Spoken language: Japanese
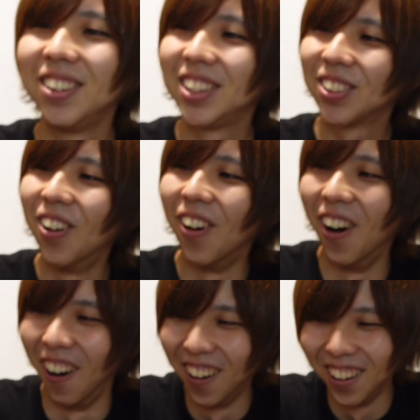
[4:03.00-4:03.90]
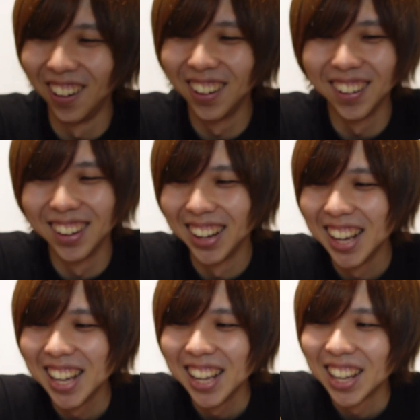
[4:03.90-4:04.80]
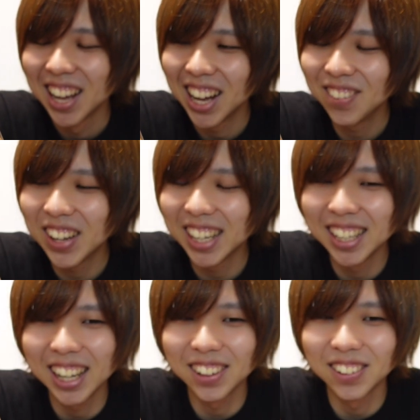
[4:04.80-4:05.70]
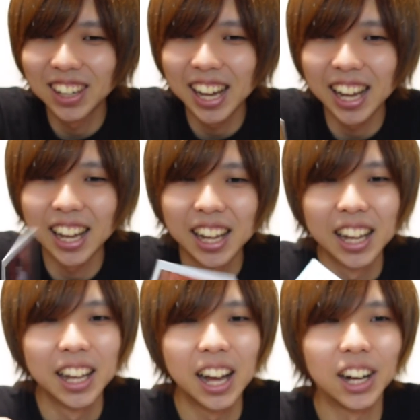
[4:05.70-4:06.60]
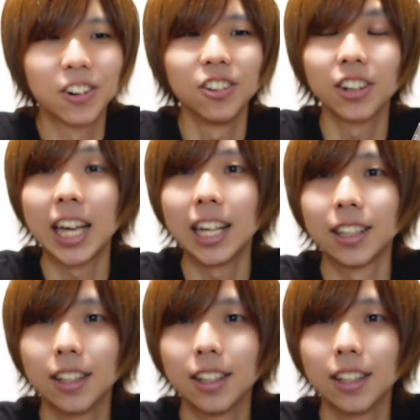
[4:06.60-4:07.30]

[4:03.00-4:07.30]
りそう。やばいな、これ。あ、このケース